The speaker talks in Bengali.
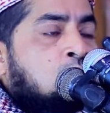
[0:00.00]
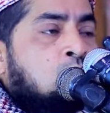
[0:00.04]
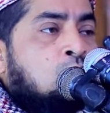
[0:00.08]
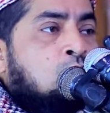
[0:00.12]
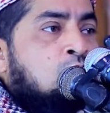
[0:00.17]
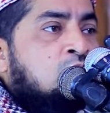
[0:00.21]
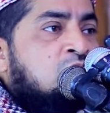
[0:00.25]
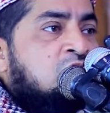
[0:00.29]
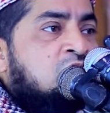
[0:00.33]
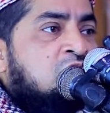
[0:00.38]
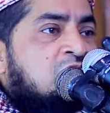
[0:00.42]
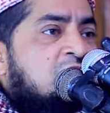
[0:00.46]

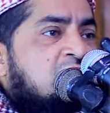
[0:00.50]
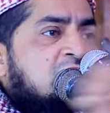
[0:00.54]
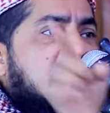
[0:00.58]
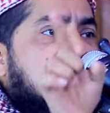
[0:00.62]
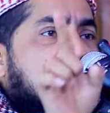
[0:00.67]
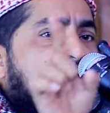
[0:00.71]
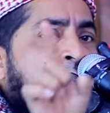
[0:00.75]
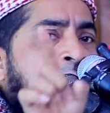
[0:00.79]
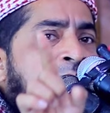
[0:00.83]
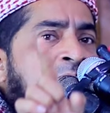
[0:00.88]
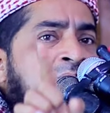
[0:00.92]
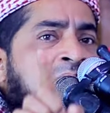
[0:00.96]
কোনো
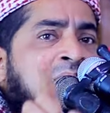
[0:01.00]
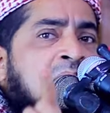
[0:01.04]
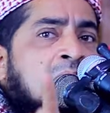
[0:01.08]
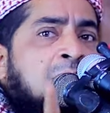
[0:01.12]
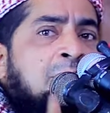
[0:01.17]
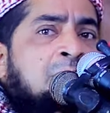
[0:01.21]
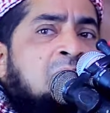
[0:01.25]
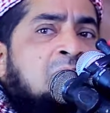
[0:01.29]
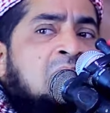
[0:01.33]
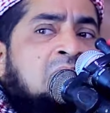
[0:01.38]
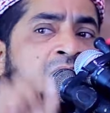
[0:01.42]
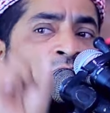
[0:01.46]
চিন্তা ভাবনায়
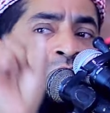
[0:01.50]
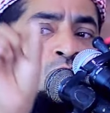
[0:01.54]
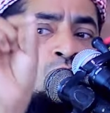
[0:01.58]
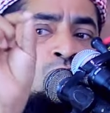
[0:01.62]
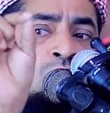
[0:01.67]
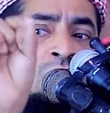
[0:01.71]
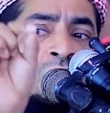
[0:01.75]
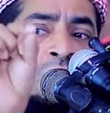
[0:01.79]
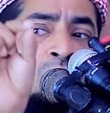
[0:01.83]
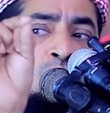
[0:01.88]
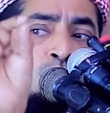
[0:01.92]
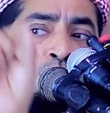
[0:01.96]
থাকবে না যে
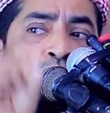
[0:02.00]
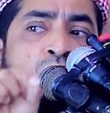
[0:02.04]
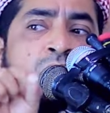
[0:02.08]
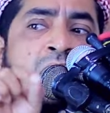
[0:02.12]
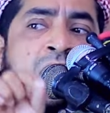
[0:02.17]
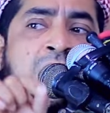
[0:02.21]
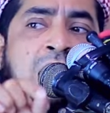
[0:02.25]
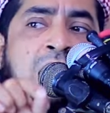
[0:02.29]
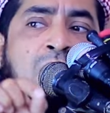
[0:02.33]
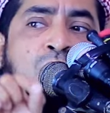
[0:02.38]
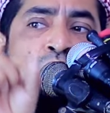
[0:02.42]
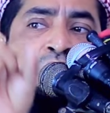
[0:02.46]
কোনটা
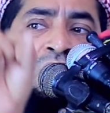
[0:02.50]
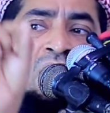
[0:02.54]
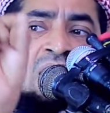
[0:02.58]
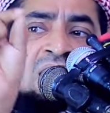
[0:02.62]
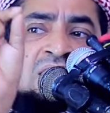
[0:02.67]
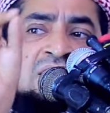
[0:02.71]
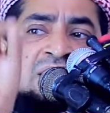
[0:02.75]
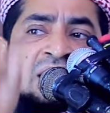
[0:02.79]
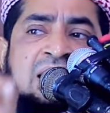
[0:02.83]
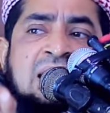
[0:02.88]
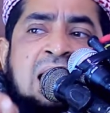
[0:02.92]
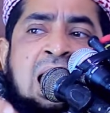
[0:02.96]
গুনা কোনটা
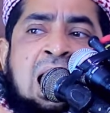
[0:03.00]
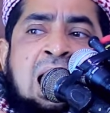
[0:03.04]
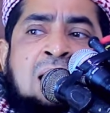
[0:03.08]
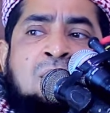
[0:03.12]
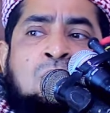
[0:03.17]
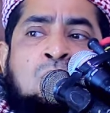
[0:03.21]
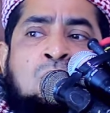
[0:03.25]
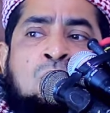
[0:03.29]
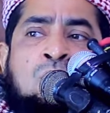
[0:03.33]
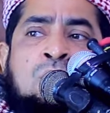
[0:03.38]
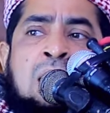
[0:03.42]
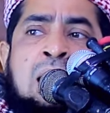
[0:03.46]
জেনা
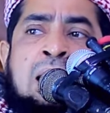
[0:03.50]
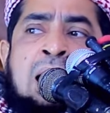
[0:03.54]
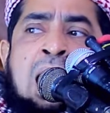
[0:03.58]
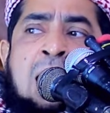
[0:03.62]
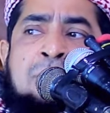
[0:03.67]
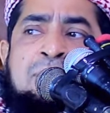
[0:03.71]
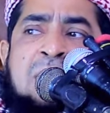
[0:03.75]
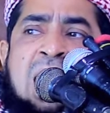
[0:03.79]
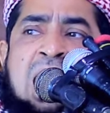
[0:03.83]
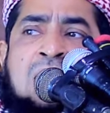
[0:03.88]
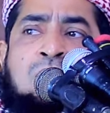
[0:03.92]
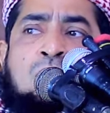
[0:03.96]
কোনটা
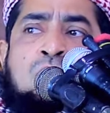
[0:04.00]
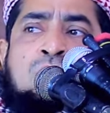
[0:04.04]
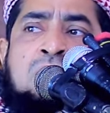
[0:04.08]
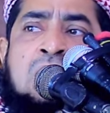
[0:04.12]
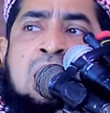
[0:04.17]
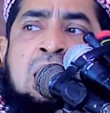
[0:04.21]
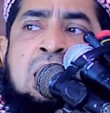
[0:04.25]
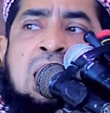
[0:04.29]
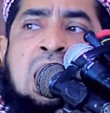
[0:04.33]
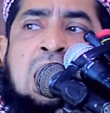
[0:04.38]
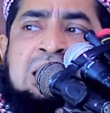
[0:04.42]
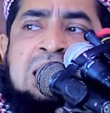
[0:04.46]
নাপাক
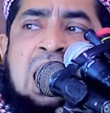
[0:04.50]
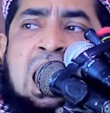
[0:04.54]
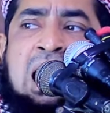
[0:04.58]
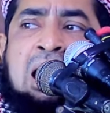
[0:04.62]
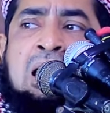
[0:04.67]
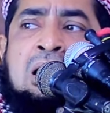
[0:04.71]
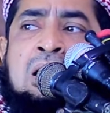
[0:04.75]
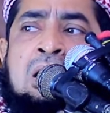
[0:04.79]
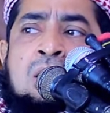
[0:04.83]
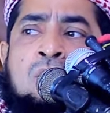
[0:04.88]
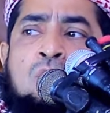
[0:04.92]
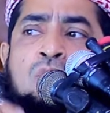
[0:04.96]
কোনটা নাজাক
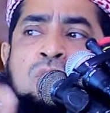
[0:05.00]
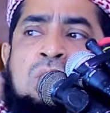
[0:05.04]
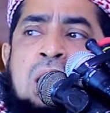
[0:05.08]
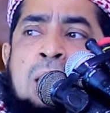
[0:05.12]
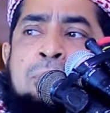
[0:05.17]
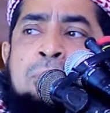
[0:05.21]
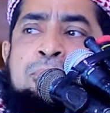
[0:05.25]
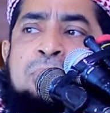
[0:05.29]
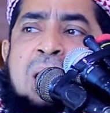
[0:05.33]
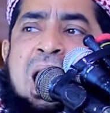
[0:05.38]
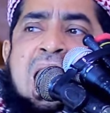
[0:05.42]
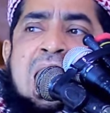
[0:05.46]

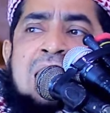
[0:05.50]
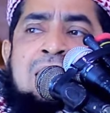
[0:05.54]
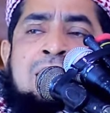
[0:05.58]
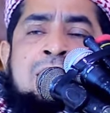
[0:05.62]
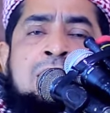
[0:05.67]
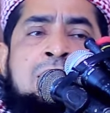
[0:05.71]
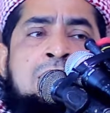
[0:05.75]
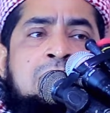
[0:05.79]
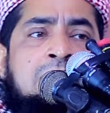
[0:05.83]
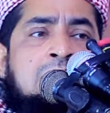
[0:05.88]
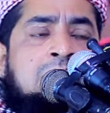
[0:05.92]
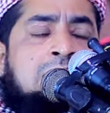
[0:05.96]
কোনটা পাক
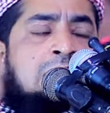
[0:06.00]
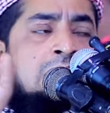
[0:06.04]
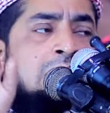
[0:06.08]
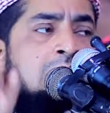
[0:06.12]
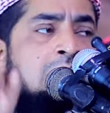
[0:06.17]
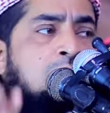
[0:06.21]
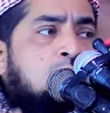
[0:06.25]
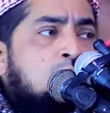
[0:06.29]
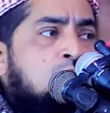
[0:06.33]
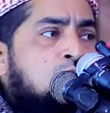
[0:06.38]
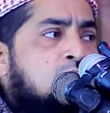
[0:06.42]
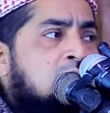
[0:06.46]
এটা
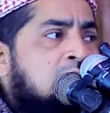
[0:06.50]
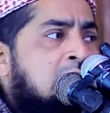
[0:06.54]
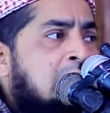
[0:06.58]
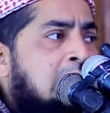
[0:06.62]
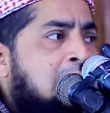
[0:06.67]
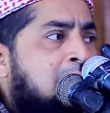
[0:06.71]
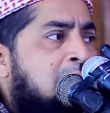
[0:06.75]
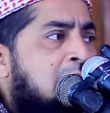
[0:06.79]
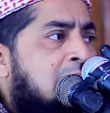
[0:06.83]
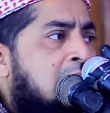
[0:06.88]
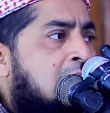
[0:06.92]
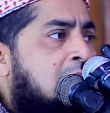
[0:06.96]
তাদের অন্তরে
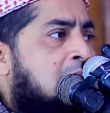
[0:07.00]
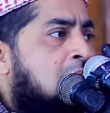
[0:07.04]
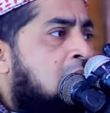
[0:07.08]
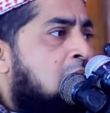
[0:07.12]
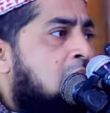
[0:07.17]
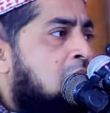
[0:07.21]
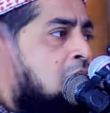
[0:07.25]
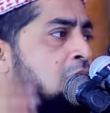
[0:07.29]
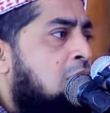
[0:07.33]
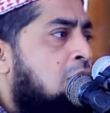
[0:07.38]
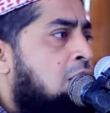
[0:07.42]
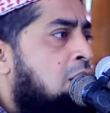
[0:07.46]
থাকবে না
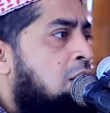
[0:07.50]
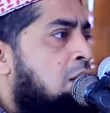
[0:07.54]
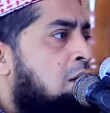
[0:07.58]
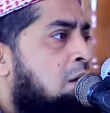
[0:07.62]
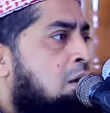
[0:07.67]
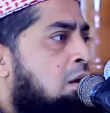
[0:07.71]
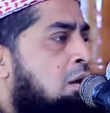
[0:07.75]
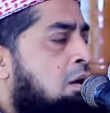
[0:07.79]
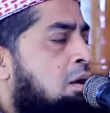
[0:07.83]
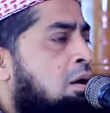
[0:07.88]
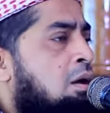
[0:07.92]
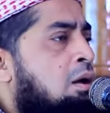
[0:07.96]

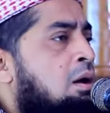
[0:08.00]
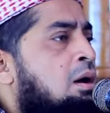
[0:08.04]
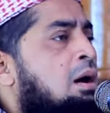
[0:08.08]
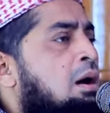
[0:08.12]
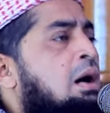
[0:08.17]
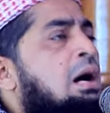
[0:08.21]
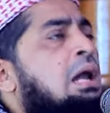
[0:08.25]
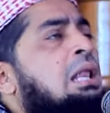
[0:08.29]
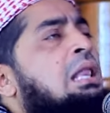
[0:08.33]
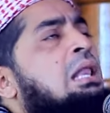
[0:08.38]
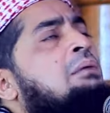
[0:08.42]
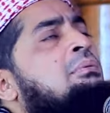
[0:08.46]

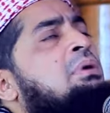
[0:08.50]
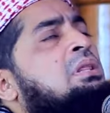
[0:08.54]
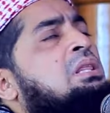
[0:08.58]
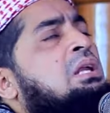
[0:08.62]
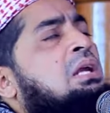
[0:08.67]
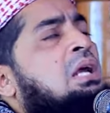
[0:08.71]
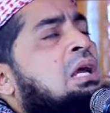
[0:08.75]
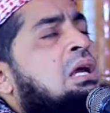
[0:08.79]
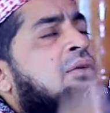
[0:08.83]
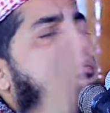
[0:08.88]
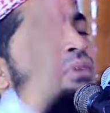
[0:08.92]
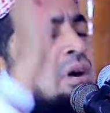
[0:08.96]
আল্লাহ
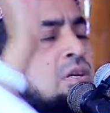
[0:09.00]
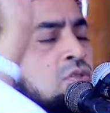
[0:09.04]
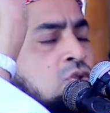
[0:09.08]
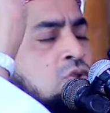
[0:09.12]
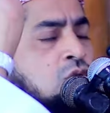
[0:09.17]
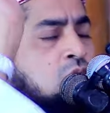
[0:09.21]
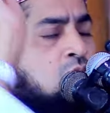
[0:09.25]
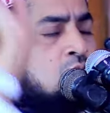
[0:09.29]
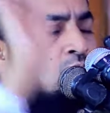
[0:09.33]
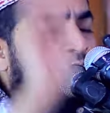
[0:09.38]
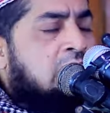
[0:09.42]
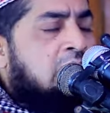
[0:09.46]
আমাদেরকে
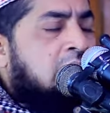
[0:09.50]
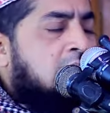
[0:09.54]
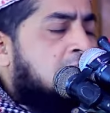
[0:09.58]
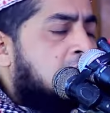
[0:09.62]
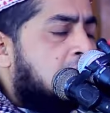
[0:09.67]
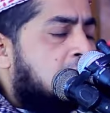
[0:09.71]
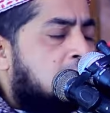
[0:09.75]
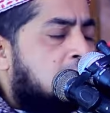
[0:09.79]
হেফাজত করেন